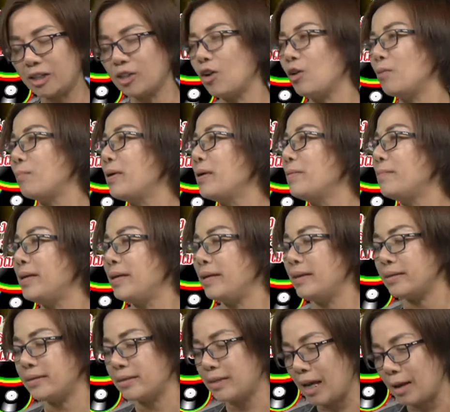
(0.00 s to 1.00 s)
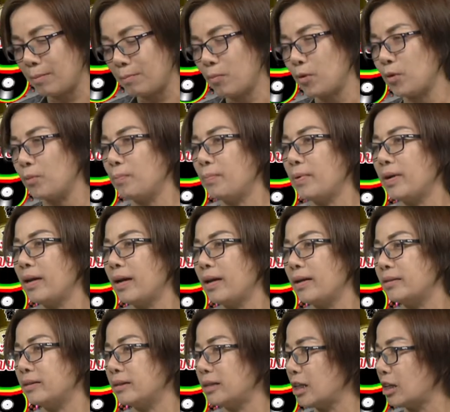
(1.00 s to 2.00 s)
จะต้องไม่มีสารปน
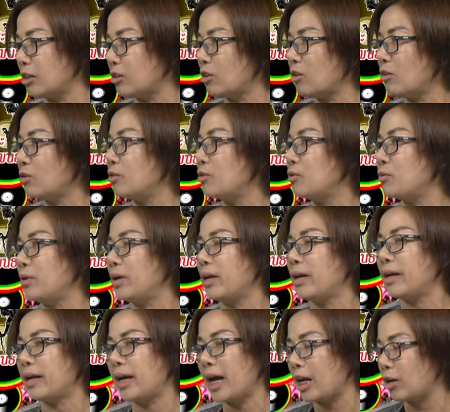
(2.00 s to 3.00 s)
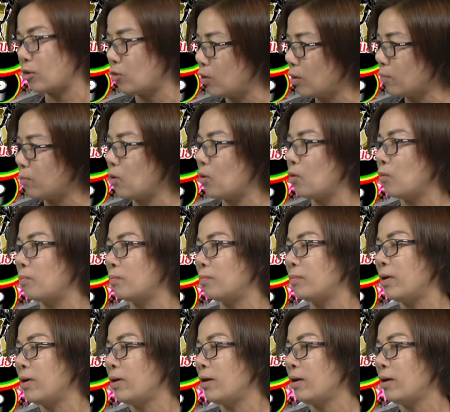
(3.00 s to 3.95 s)
เปื้อนจะต้องอยู่ในการควบคุม